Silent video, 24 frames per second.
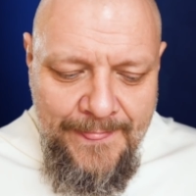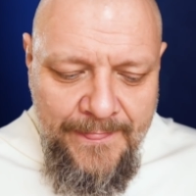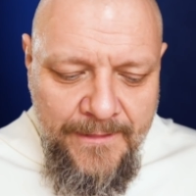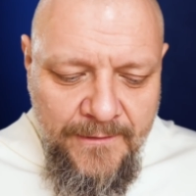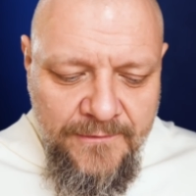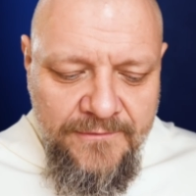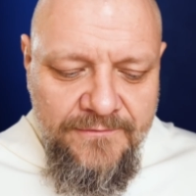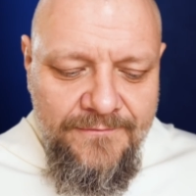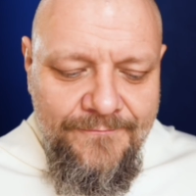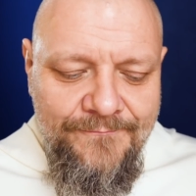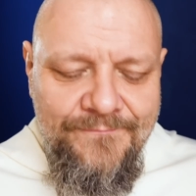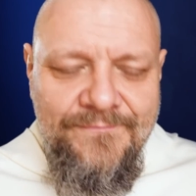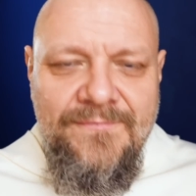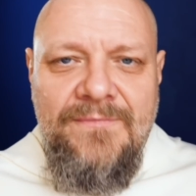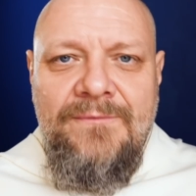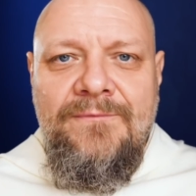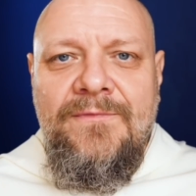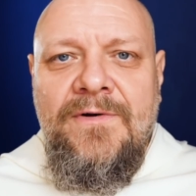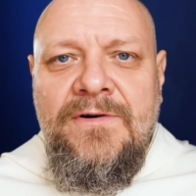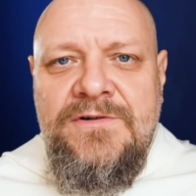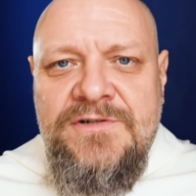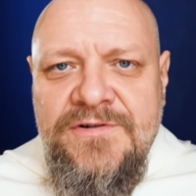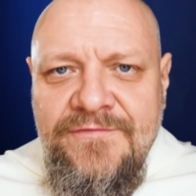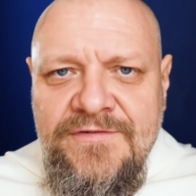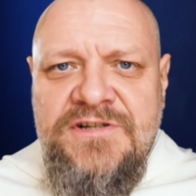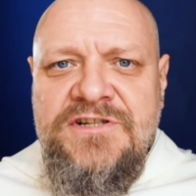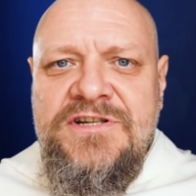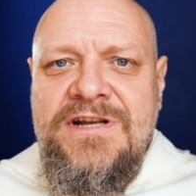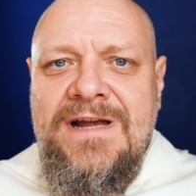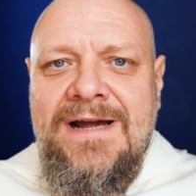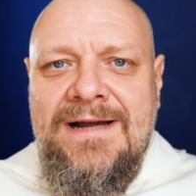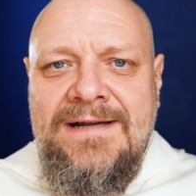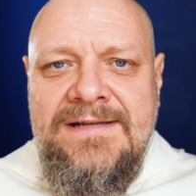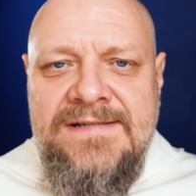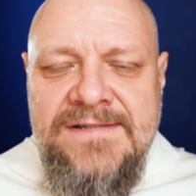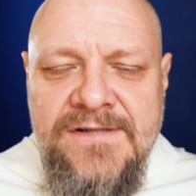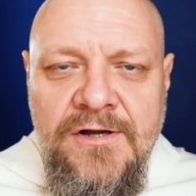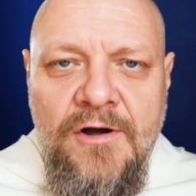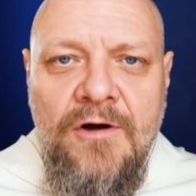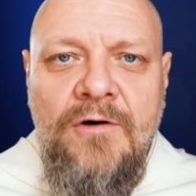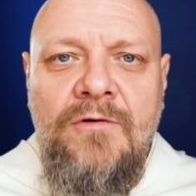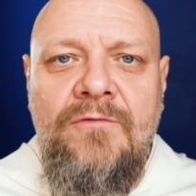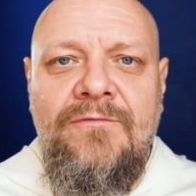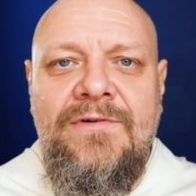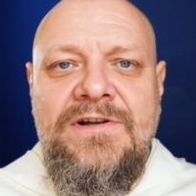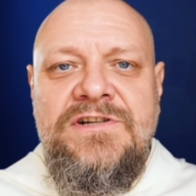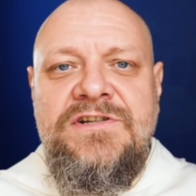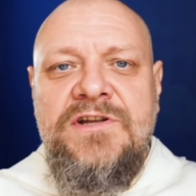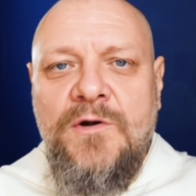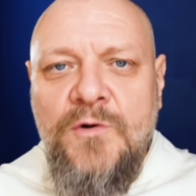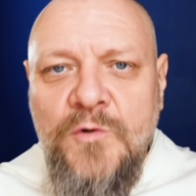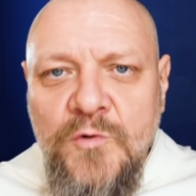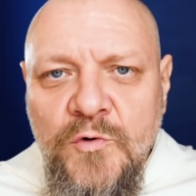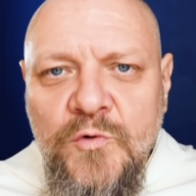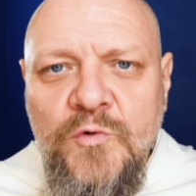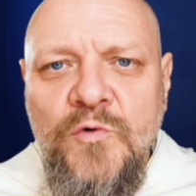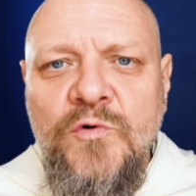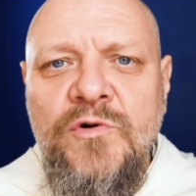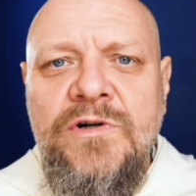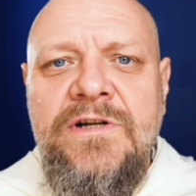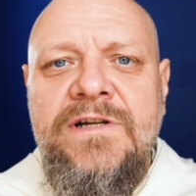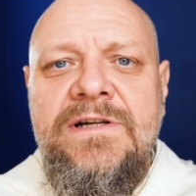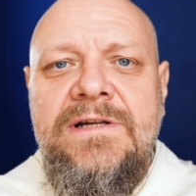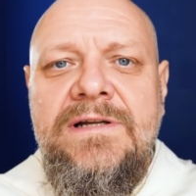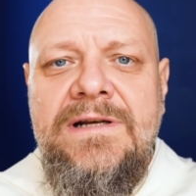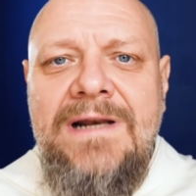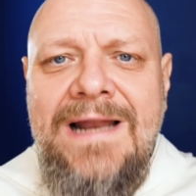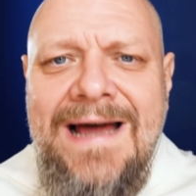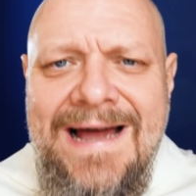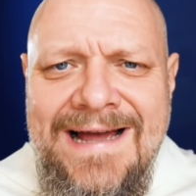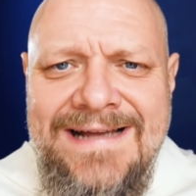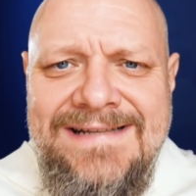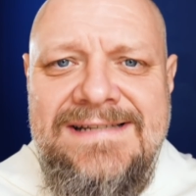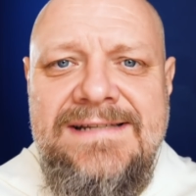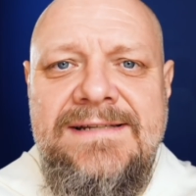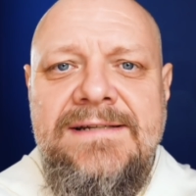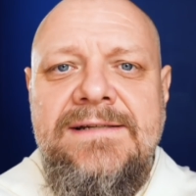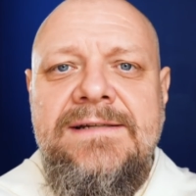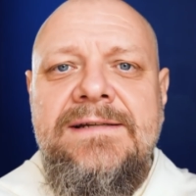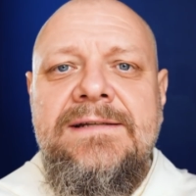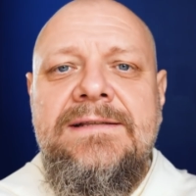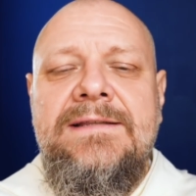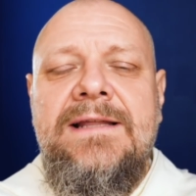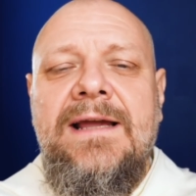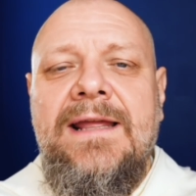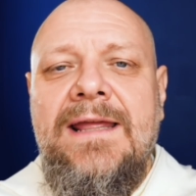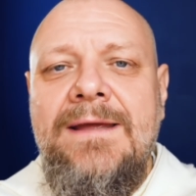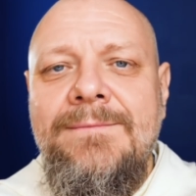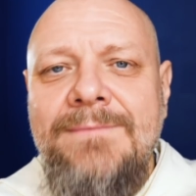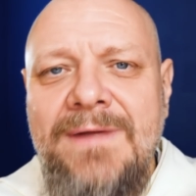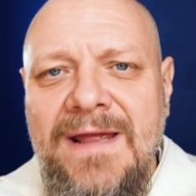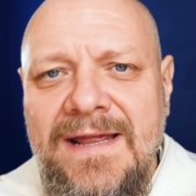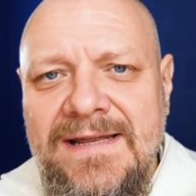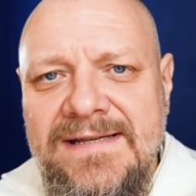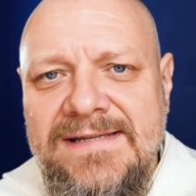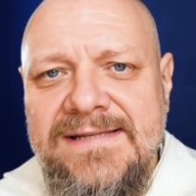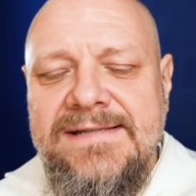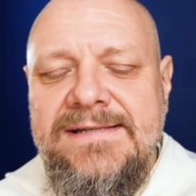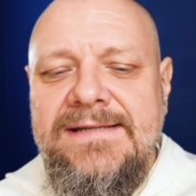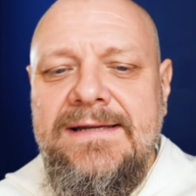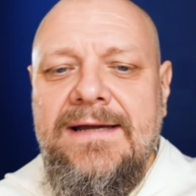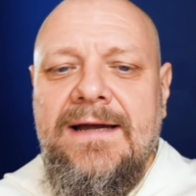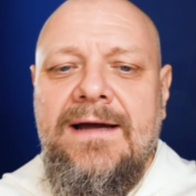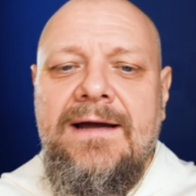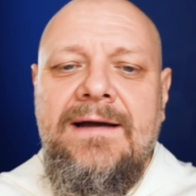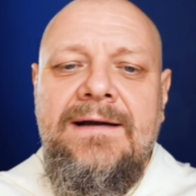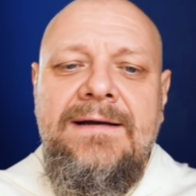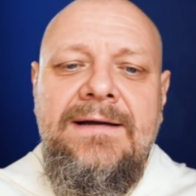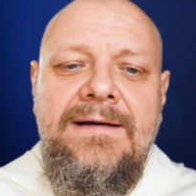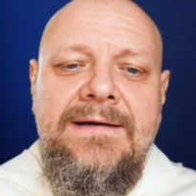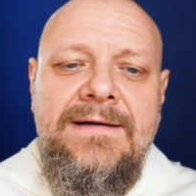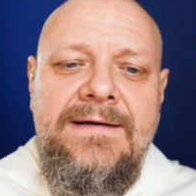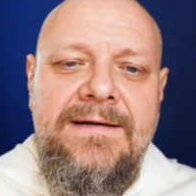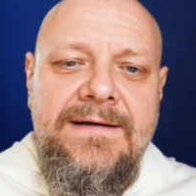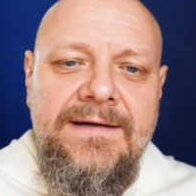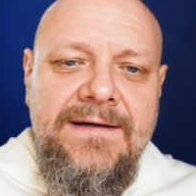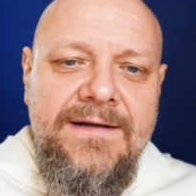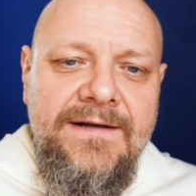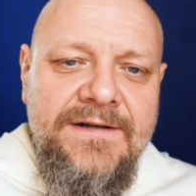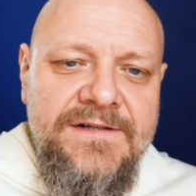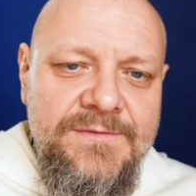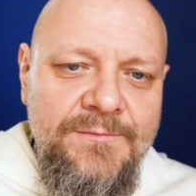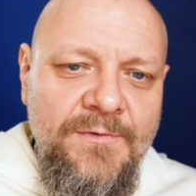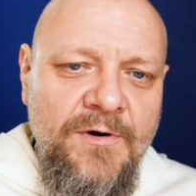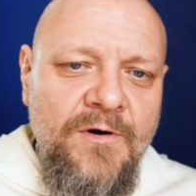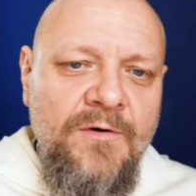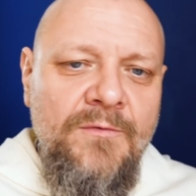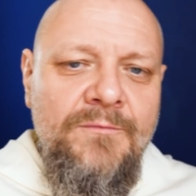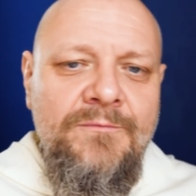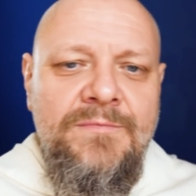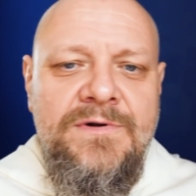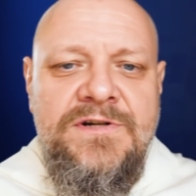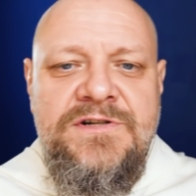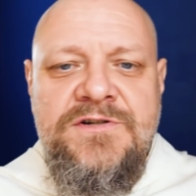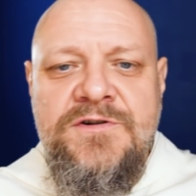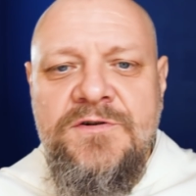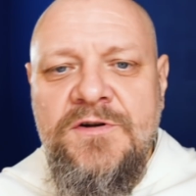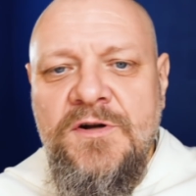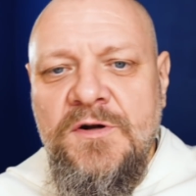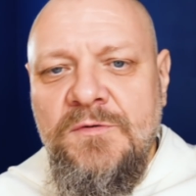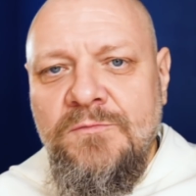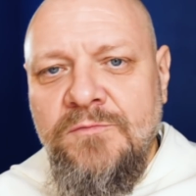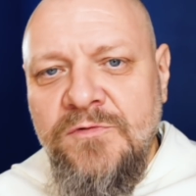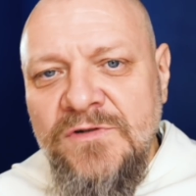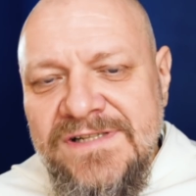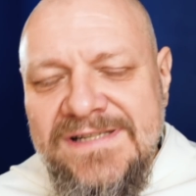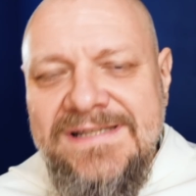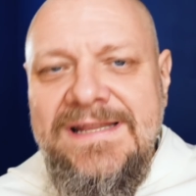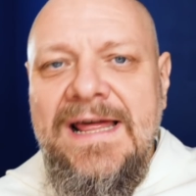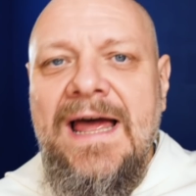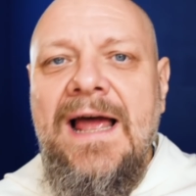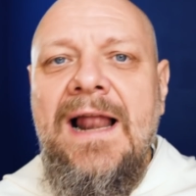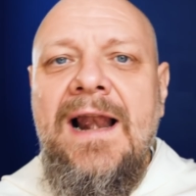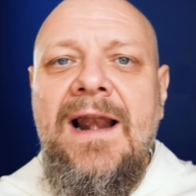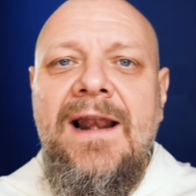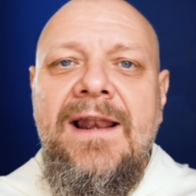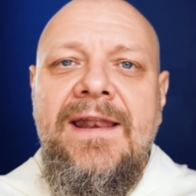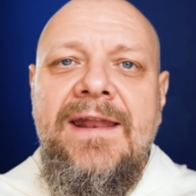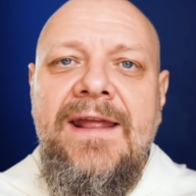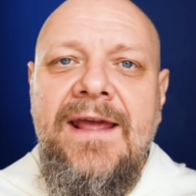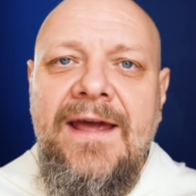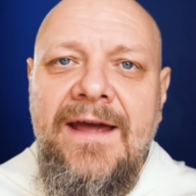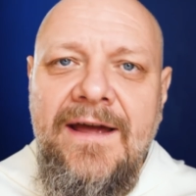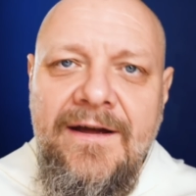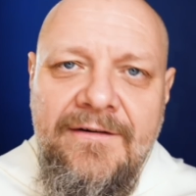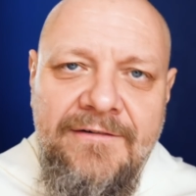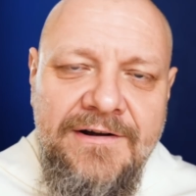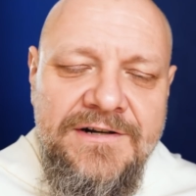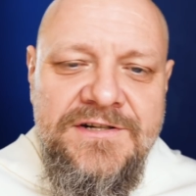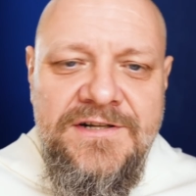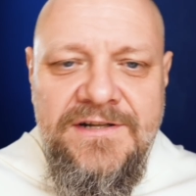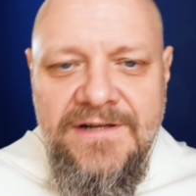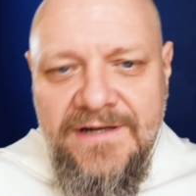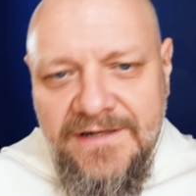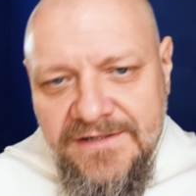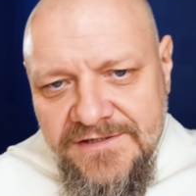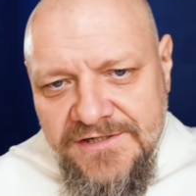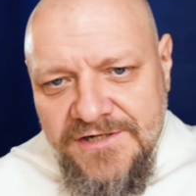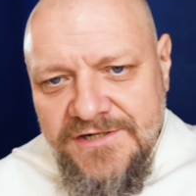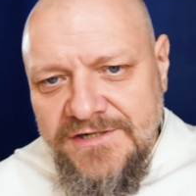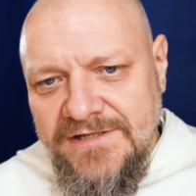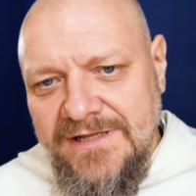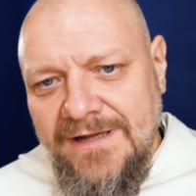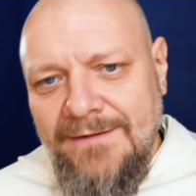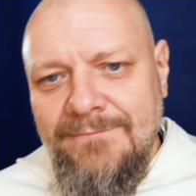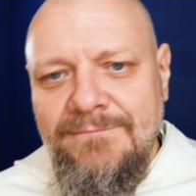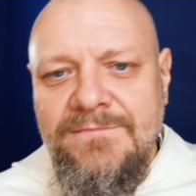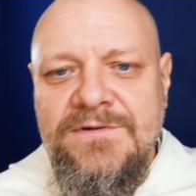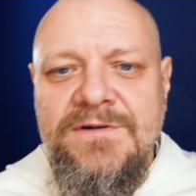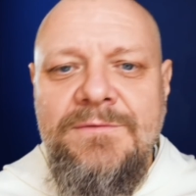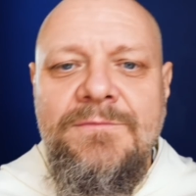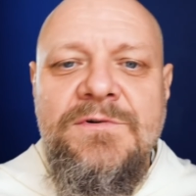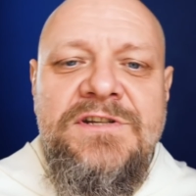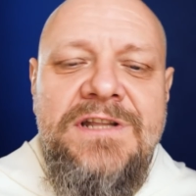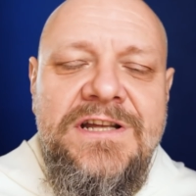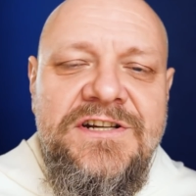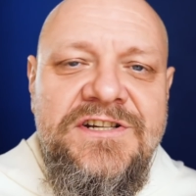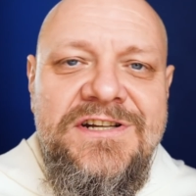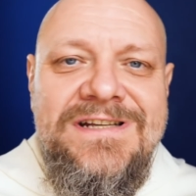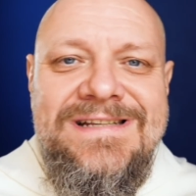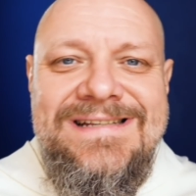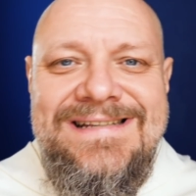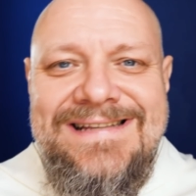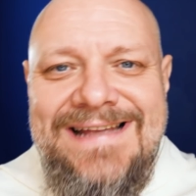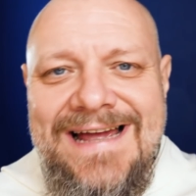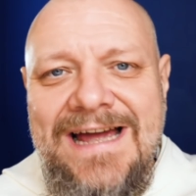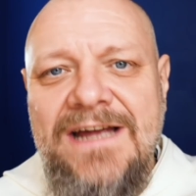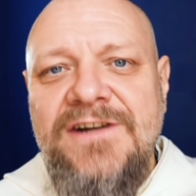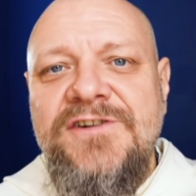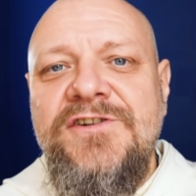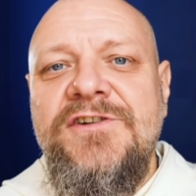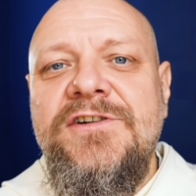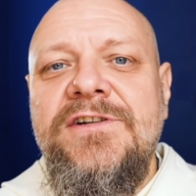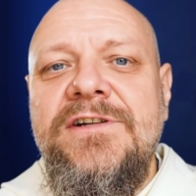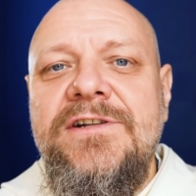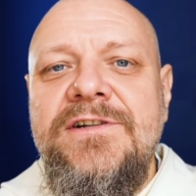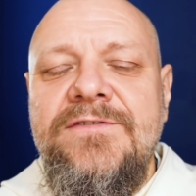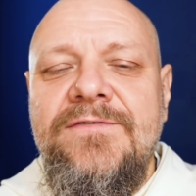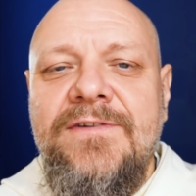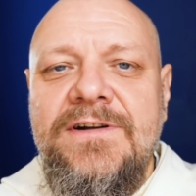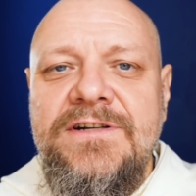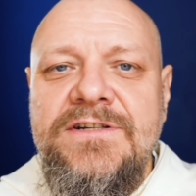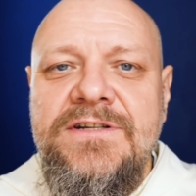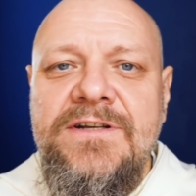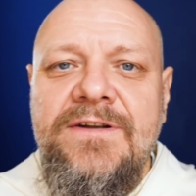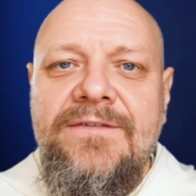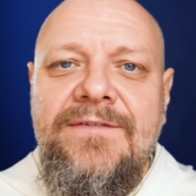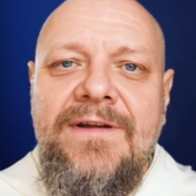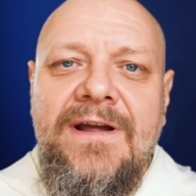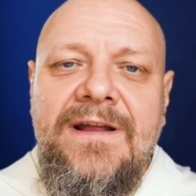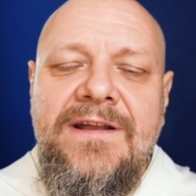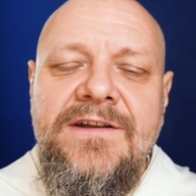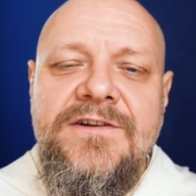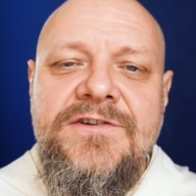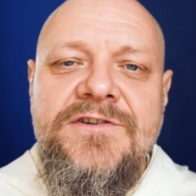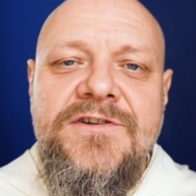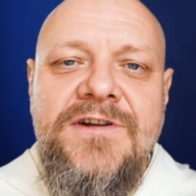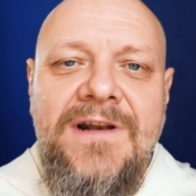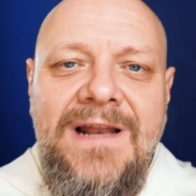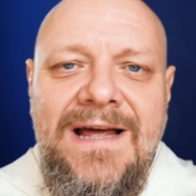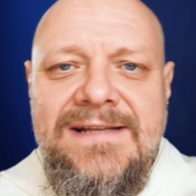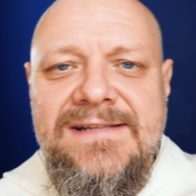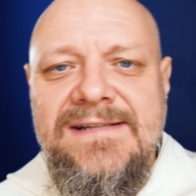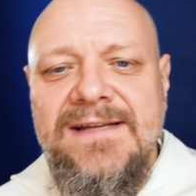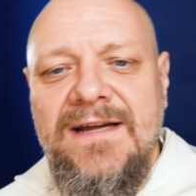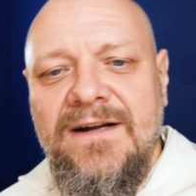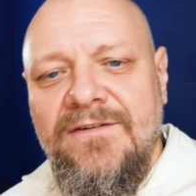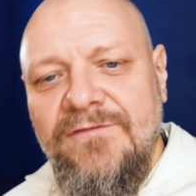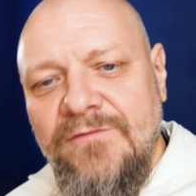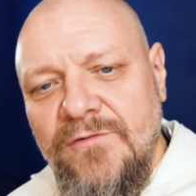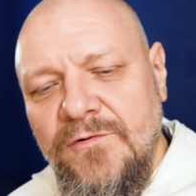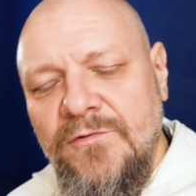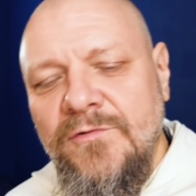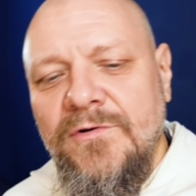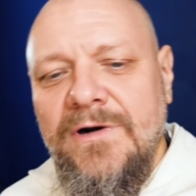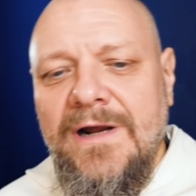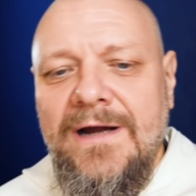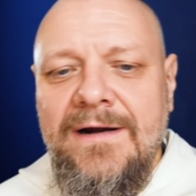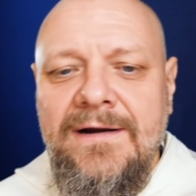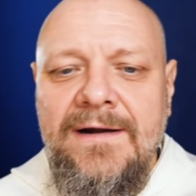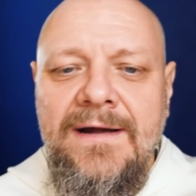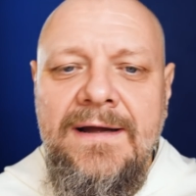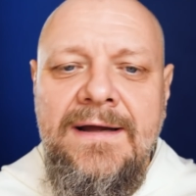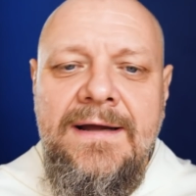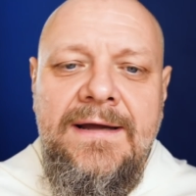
to oczywiście jak są właśnie góry, lasy, takie miejsca, gdzie mogą być pustelnie, właśnie gdzieś tam, gdzie można się zaszyć, właśnie w jakichś lasach, w górach,